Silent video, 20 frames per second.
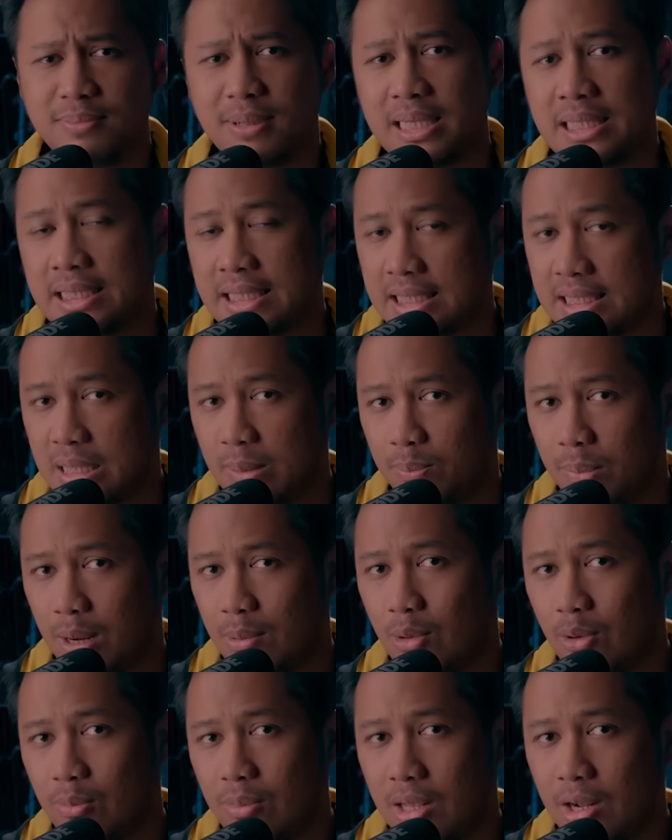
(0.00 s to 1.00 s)
persis depan
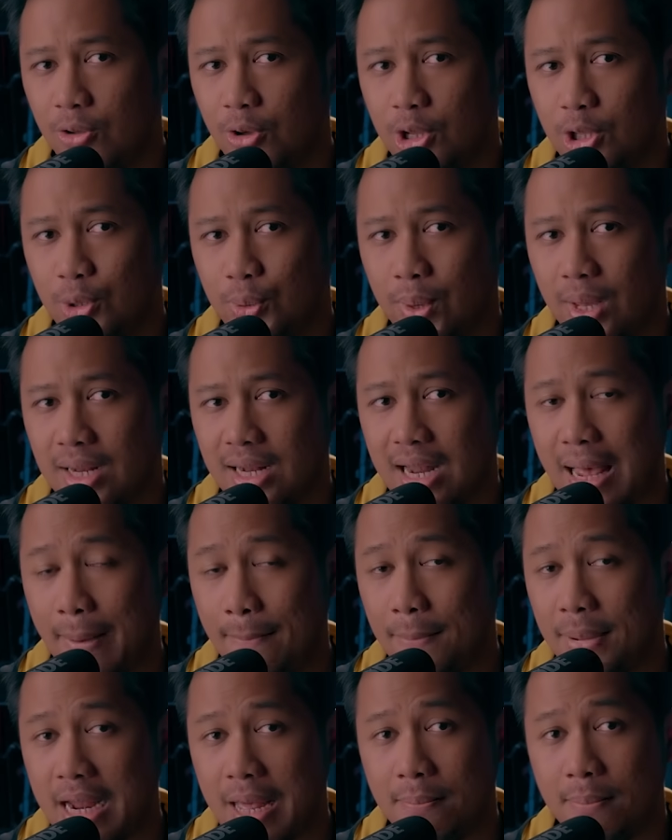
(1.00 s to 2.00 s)
mobil lo itu adalah
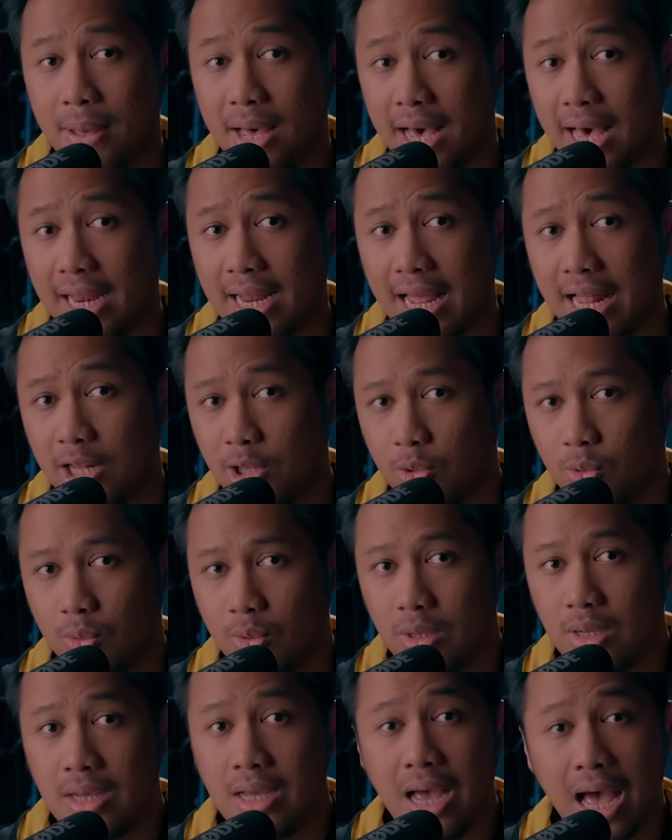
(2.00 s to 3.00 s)
penampakan hantu,
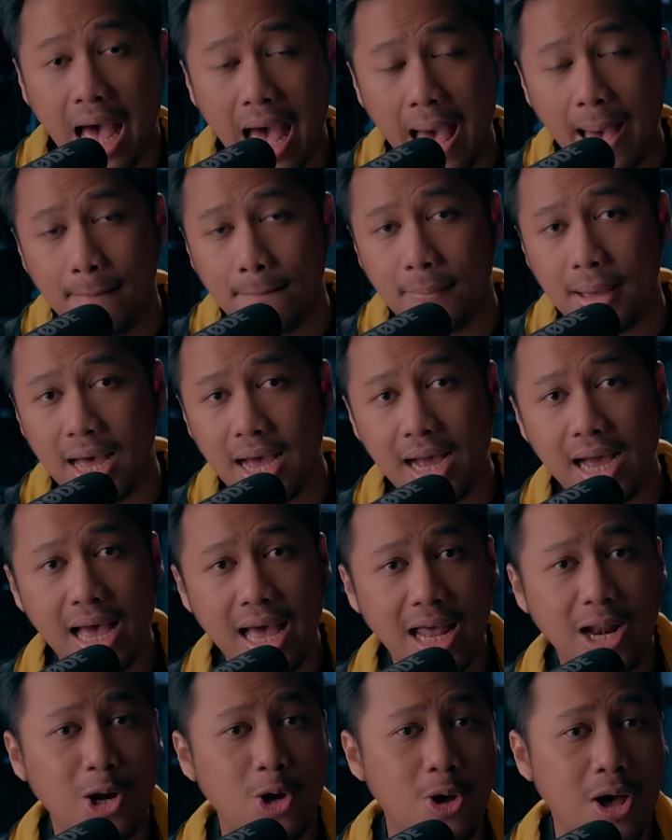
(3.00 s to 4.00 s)

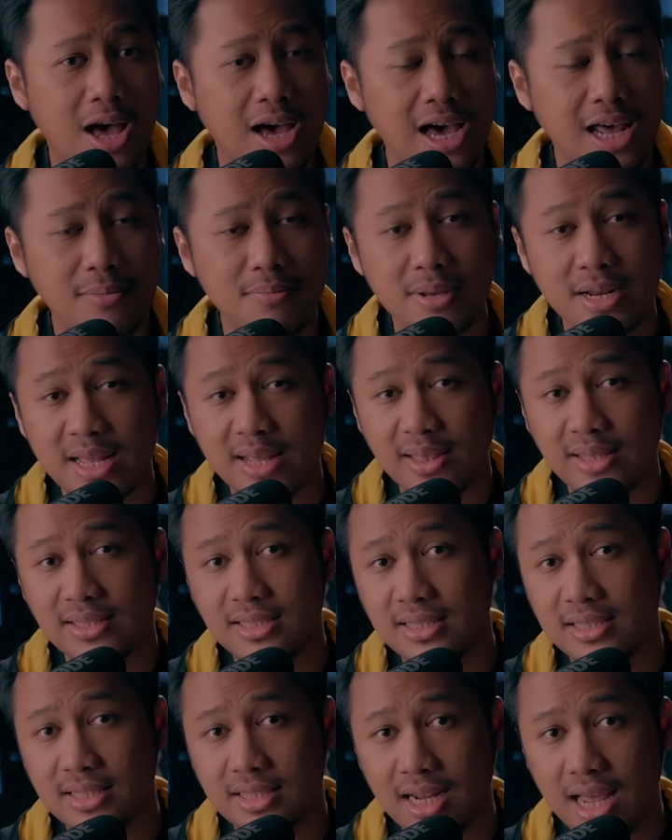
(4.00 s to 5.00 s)
apakah lo akan berhenti
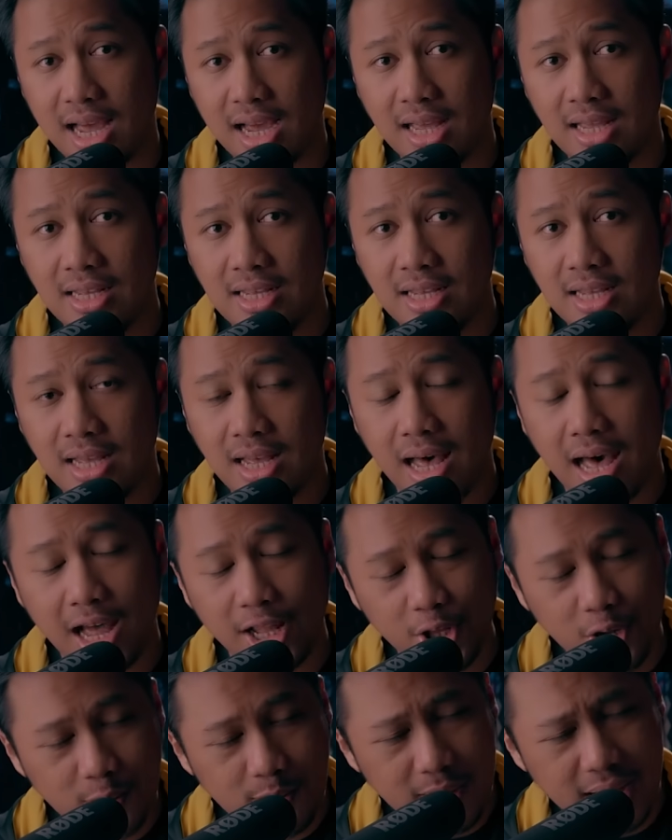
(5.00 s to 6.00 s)
sejenak
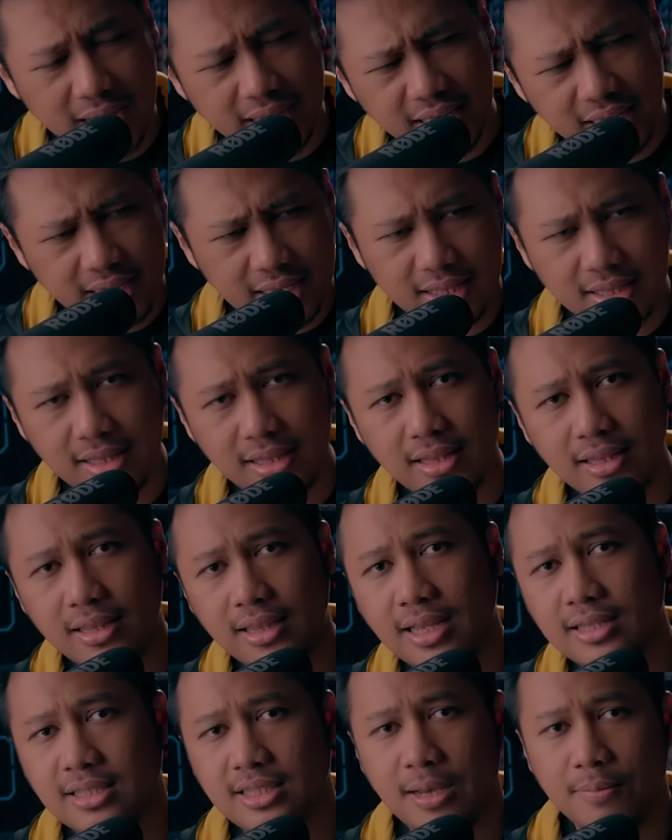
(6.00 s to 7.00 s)
atau makin
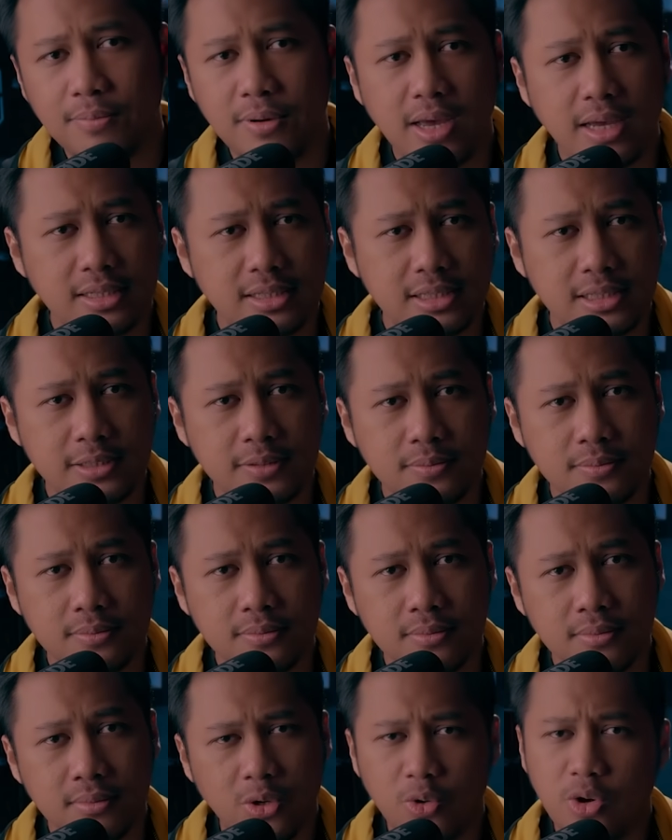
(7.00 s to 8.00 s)
tancap gas.
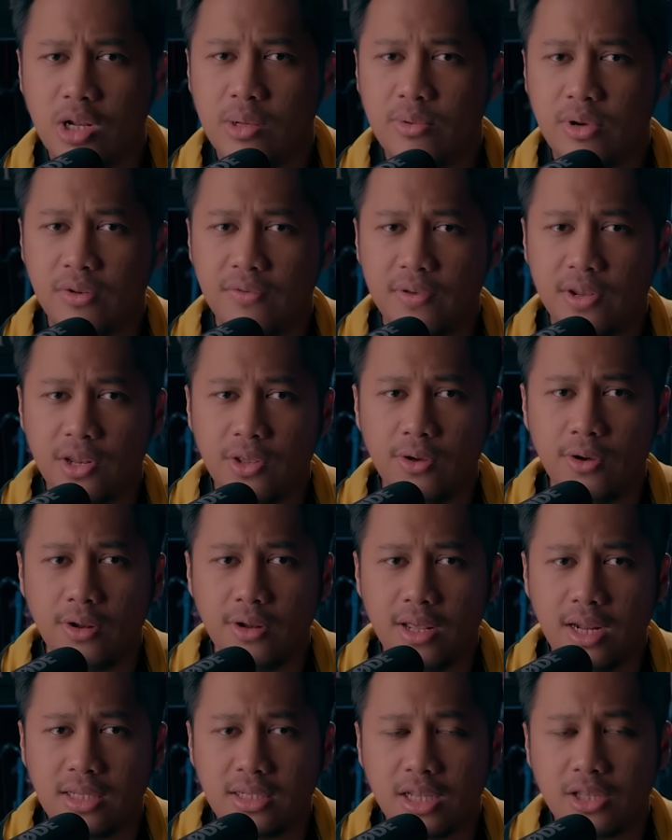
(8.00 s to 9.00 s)
Gue nemuin video
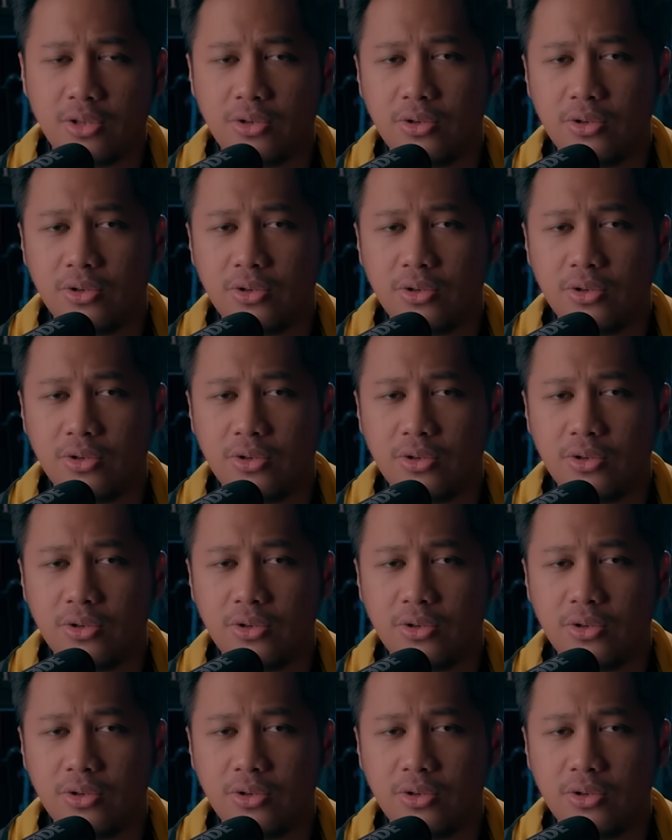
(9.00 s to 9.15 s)
dari satu